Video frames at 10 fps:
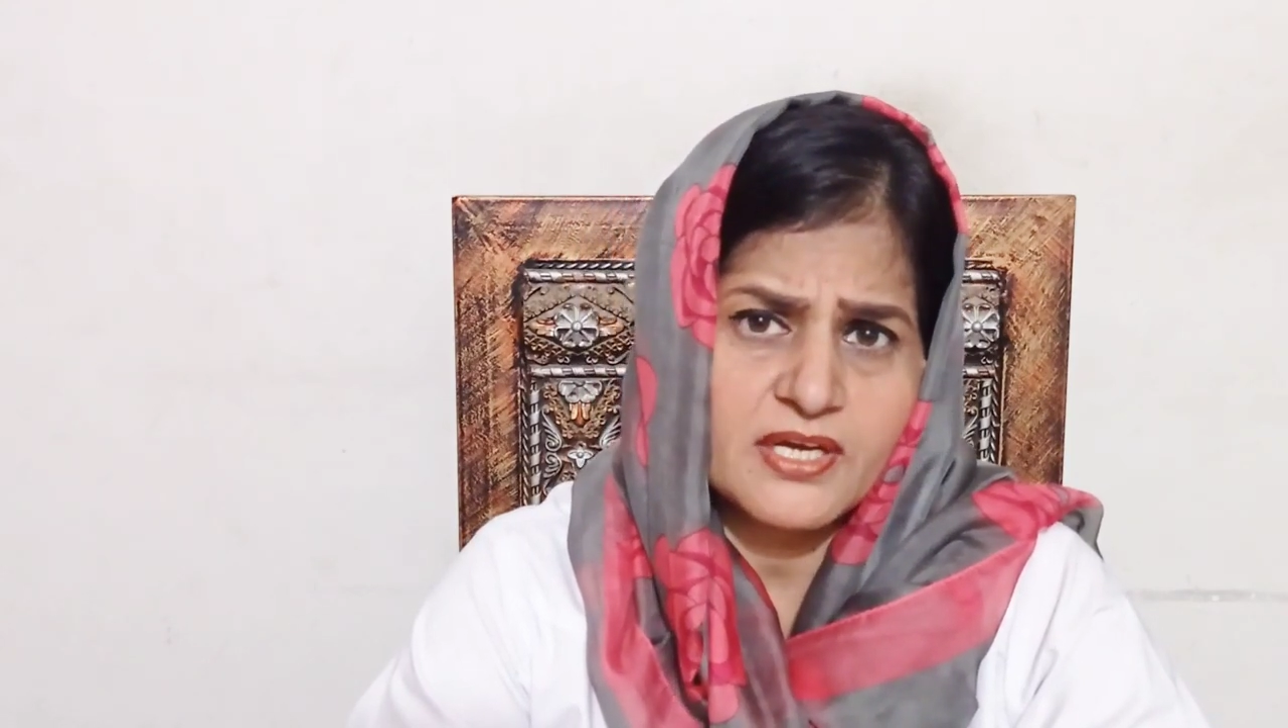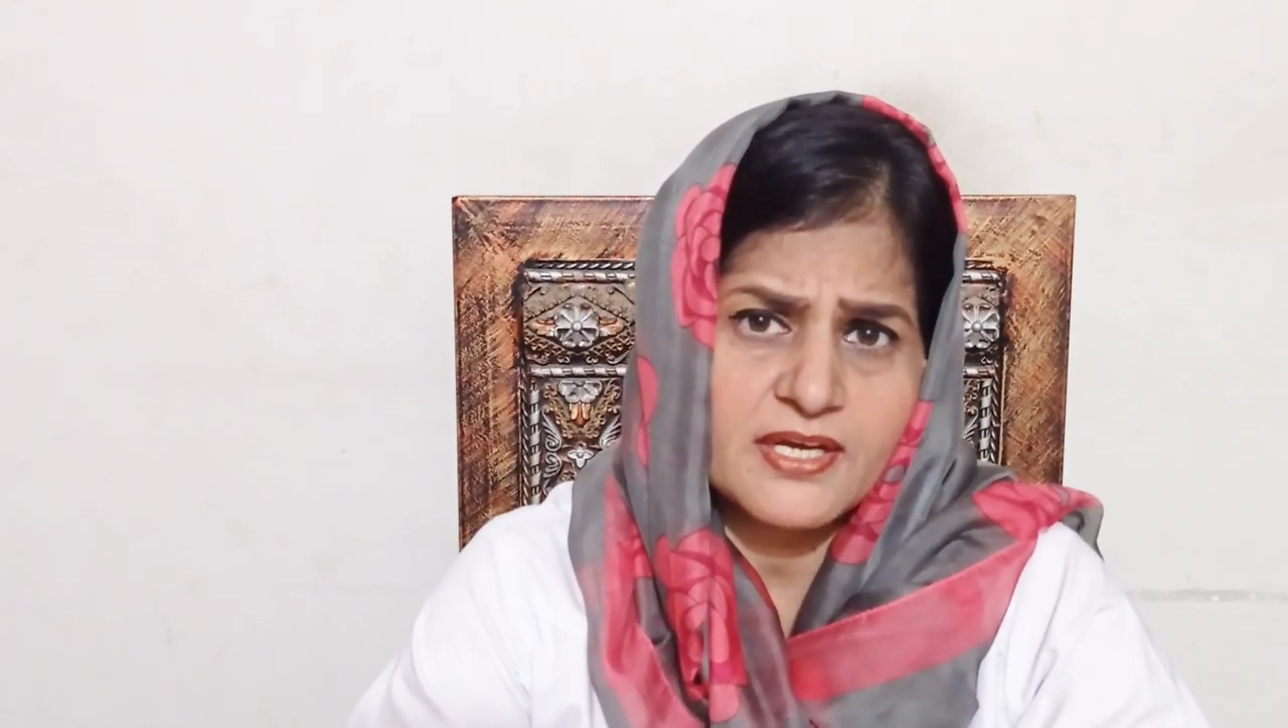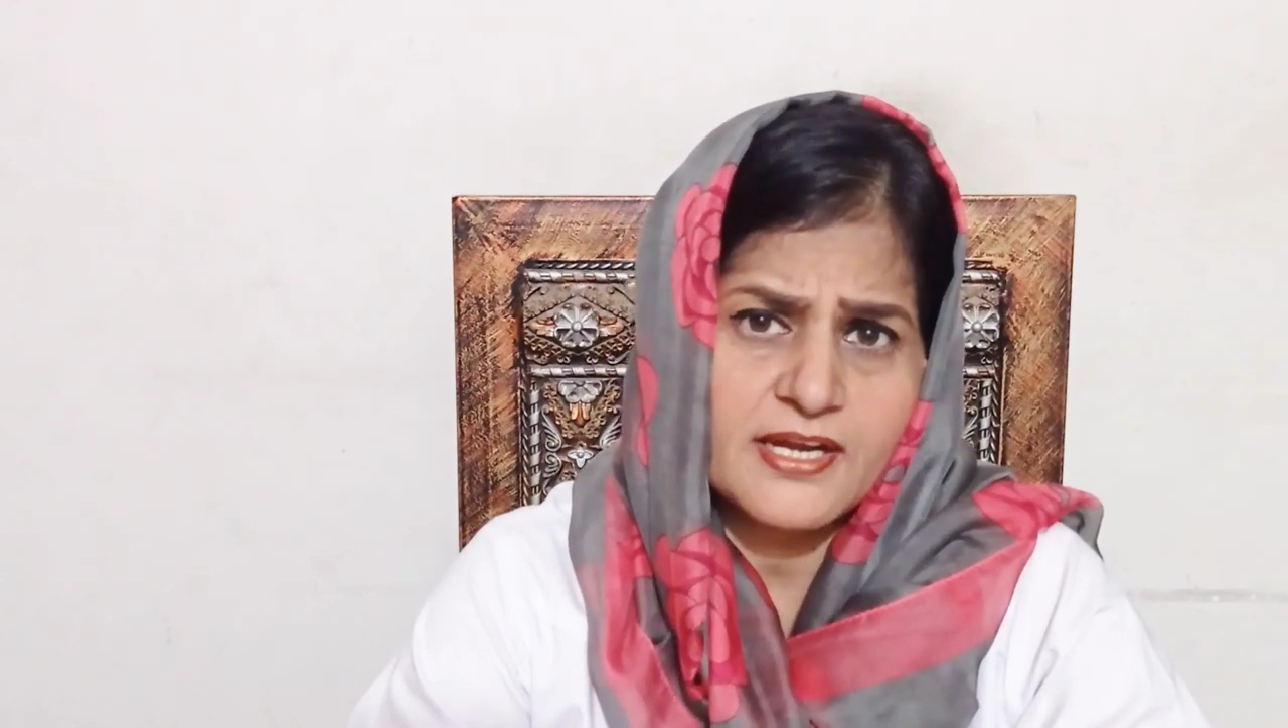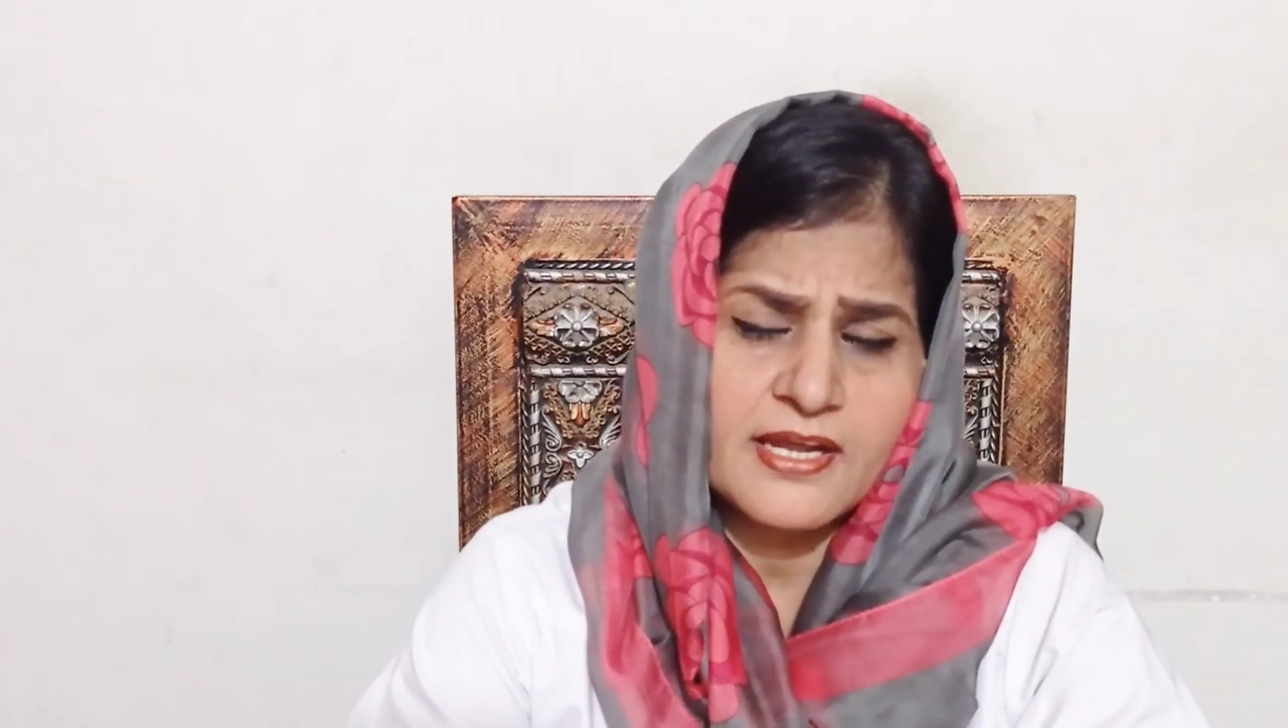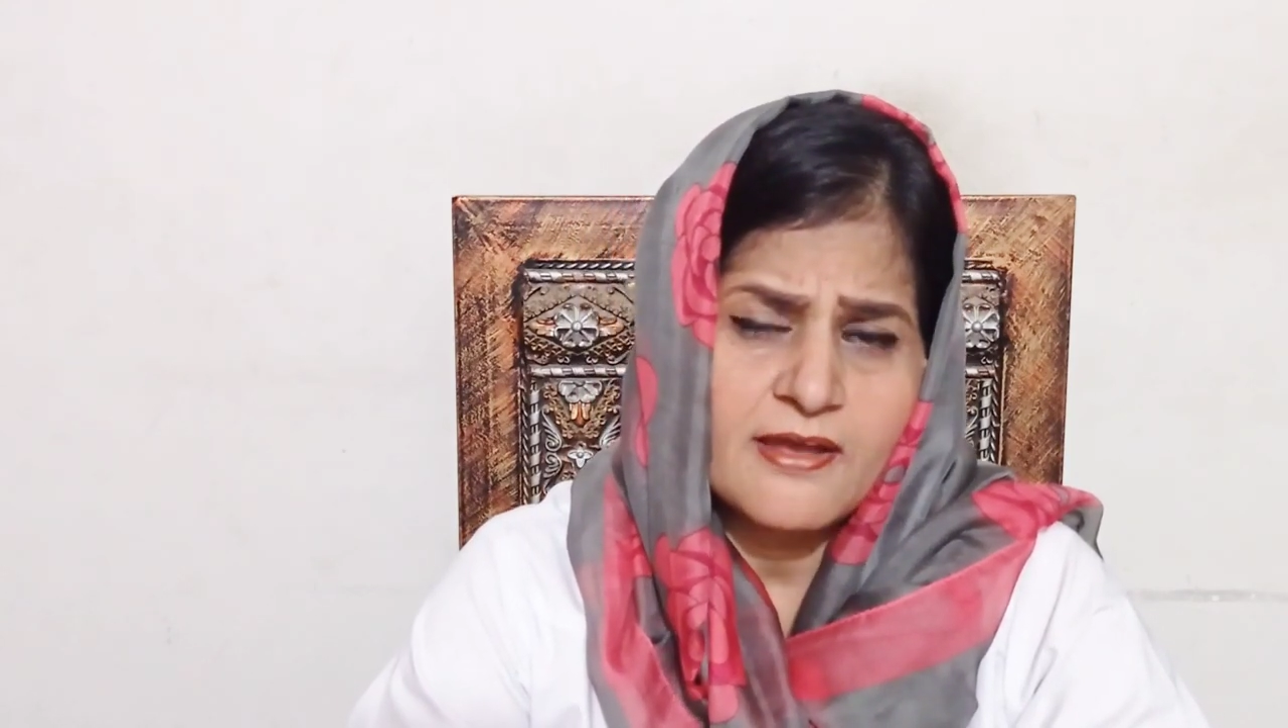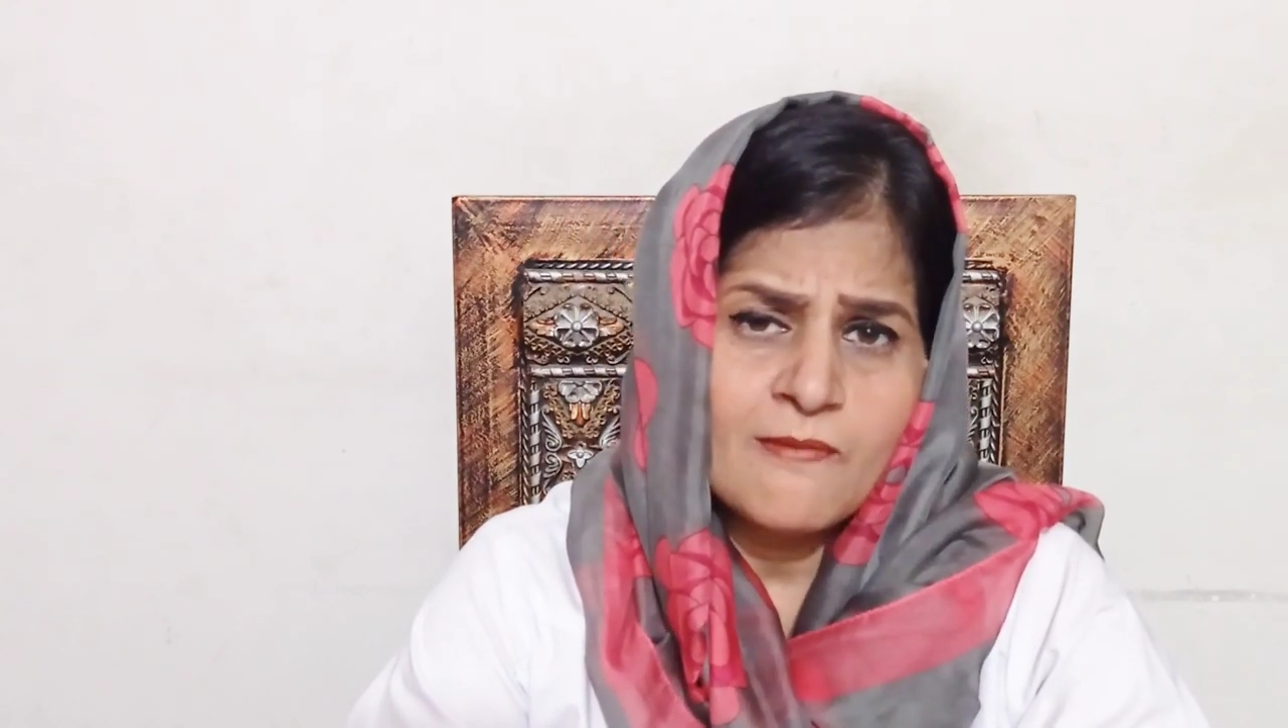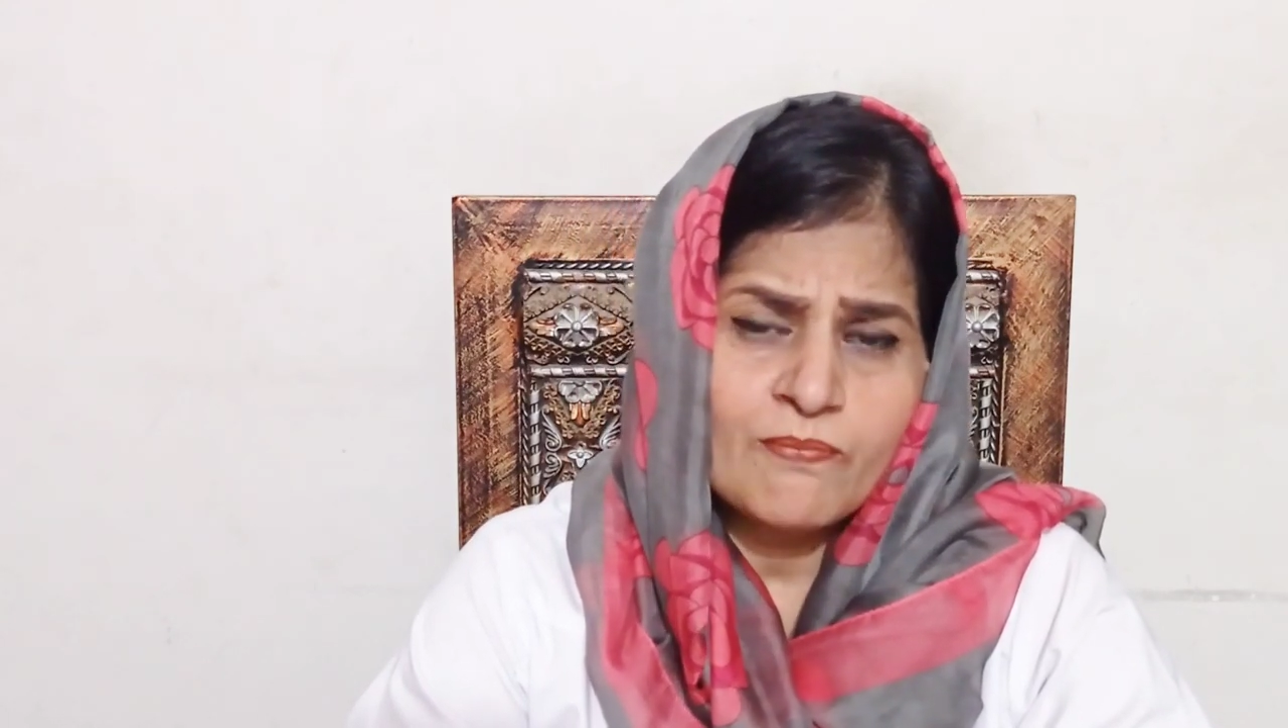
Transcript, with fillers: ना करें